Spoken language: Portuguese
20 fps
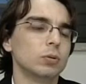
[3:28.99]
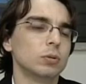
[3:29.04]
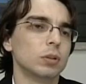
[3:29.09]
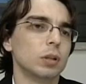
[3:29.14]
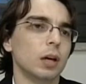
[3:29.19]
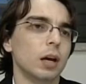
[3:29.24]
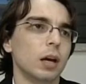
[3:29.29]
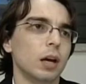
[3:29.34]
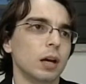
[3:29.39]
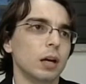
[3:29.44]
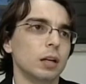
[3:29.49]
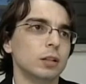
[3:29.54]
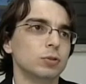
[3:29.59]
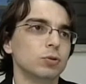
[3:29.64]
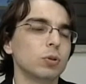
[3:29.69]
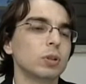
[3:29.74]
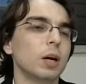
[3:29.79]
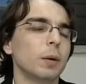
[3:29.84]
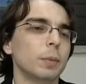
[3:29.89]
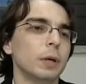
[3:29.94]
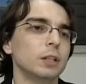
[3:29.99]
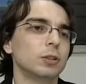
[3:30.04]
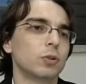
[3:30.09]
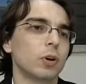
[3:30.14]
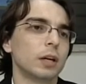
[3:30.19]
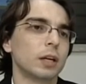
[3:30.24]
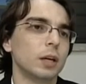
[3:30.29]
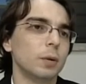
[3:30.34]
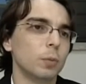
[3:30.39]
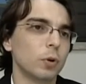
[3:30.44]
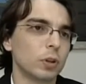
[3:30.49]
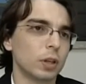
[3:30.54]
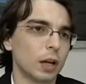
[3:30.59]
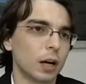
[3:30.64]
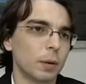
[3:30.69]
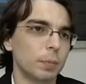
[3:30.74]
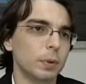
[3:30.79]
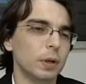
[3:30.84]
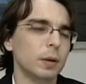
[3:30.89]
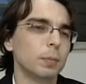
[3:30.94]
é, juntamente com a
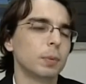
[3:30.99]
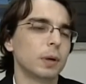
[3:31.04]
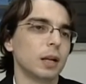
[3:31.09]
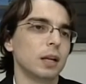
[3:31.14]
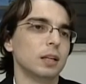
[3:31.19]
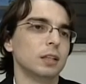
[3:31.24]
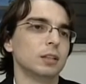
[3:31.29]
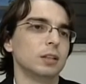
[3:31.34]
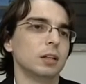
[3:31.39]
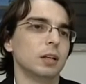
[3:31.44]
quimioterapia, porque ele,